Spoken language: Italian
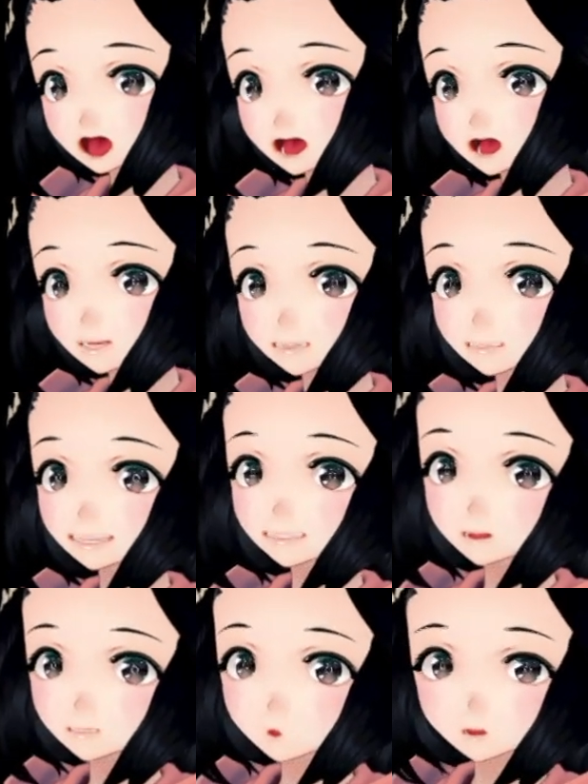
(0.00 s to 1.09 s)
Rando credo che lo
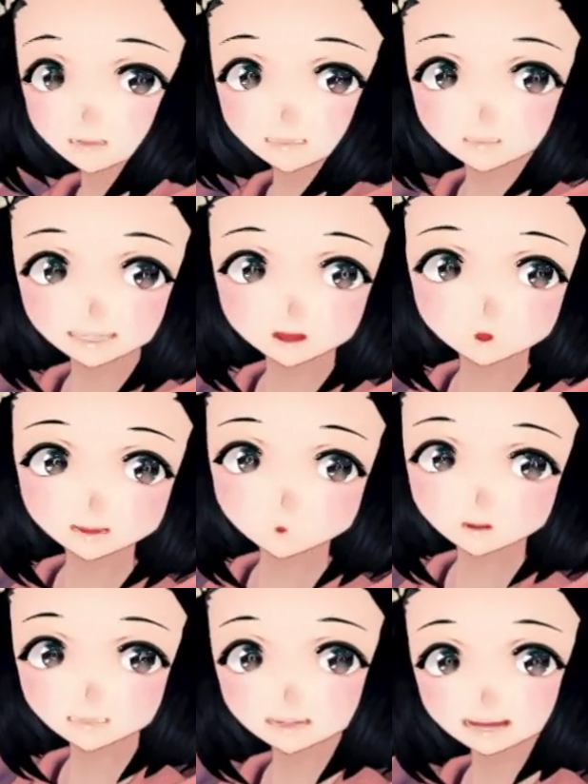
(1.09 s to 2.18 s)
continuerò per me
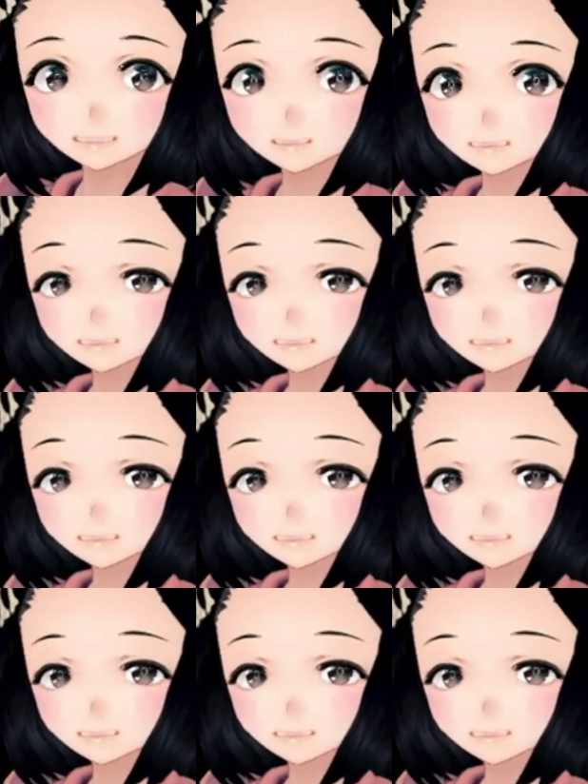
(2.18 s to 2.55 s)
stessa.